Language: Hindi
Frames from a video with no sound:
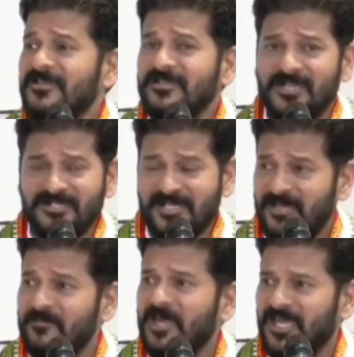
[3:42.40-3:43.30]

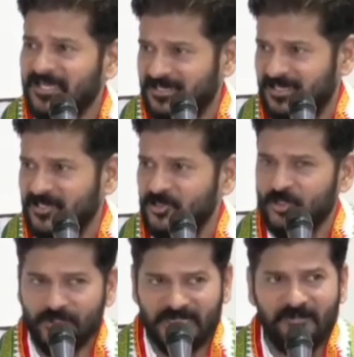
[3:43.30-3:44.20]
केसीआर माहिर है
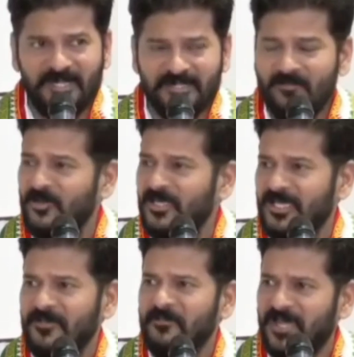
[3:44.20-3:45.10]
झूठे बातों
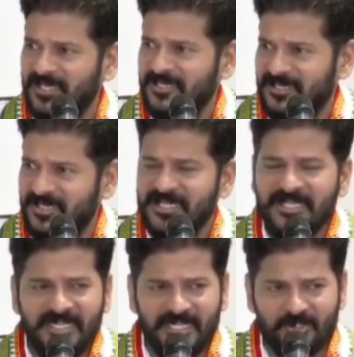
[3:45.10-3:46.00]
बोलने में माहिर है
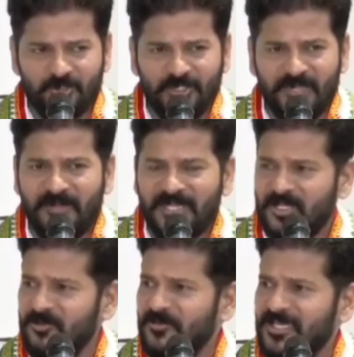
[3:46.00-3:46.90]
ये झूठे
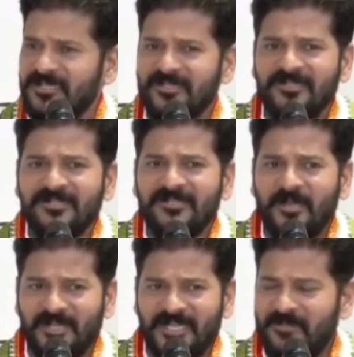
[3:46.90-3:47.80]
बातों में
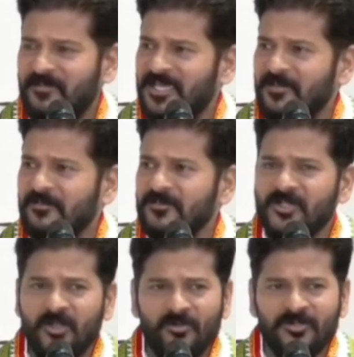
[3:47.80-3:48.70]
हमारे एम आई एम
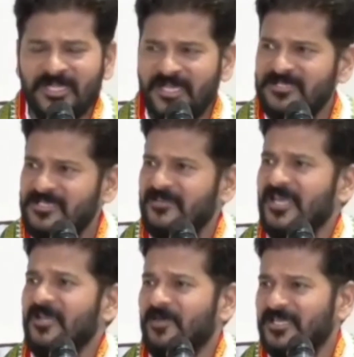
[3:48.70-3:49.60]
क्यों उनके
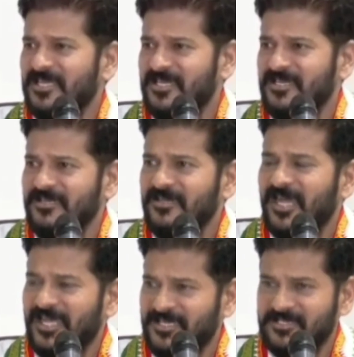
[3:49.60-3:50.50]
हिस्सेदार बन के
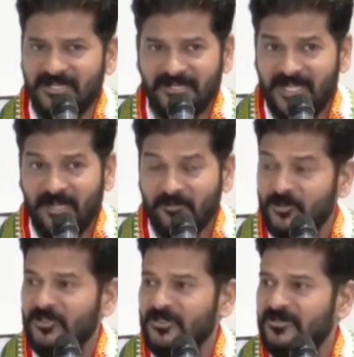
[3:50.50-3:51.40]
आगे चल रहा है
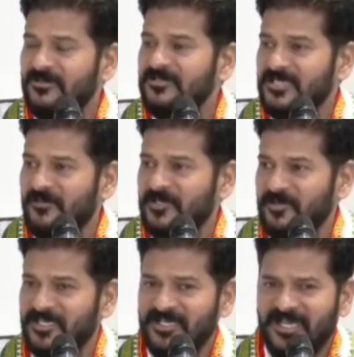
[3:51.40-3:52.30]
हमको तो समझ
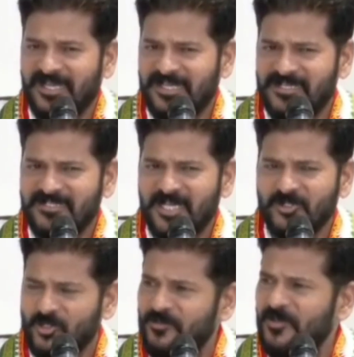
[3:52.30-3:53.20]
में नहीं आ रहा
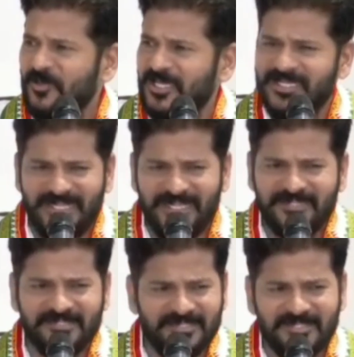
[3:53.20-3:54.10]
के जो भी बोले ये
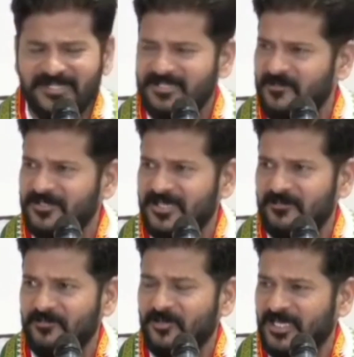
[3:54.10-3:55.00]
एक चीज़ नहीं शबीर
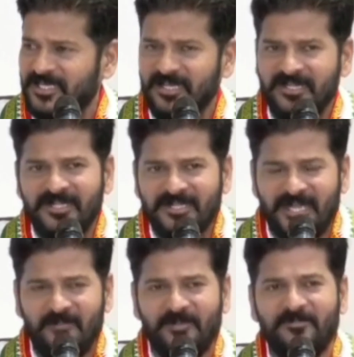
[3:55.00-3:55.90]
साहब बोले ना
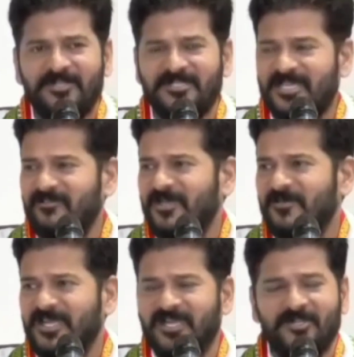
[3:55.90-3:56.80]
कहीं पर भी रिजर्वायर
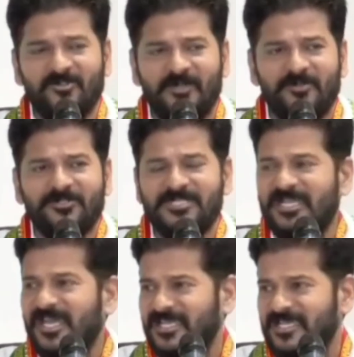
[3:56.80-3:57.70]
बनाना है तो मैं
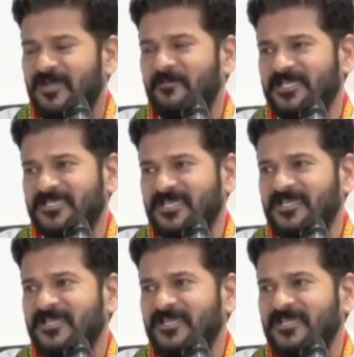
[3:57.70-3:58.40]
कुर्सी डाल के यहाँ बैठ के